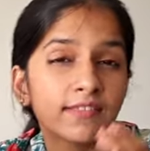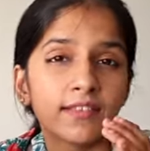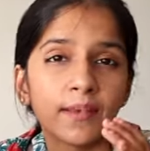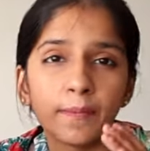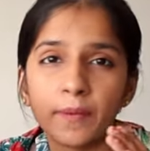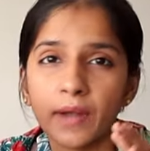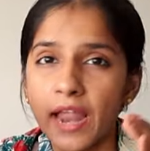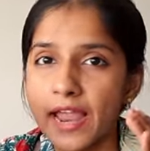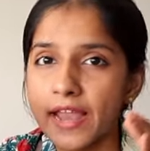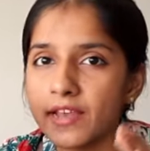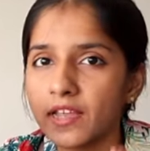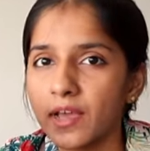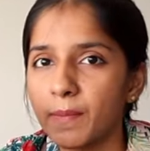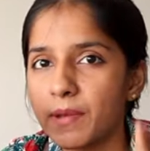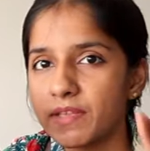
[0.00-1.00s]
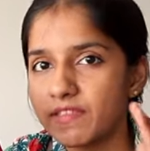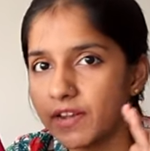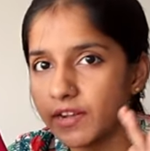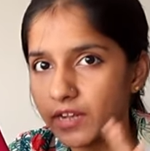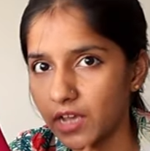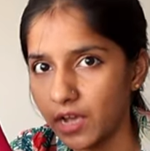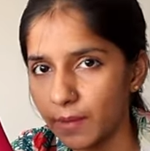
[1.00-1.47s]
जब क्लाइंट का
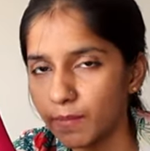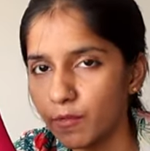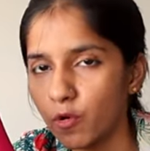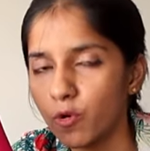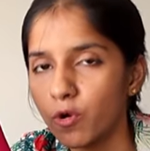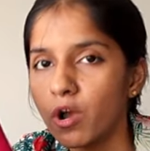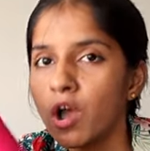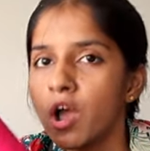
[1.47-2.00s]
बजट कम हो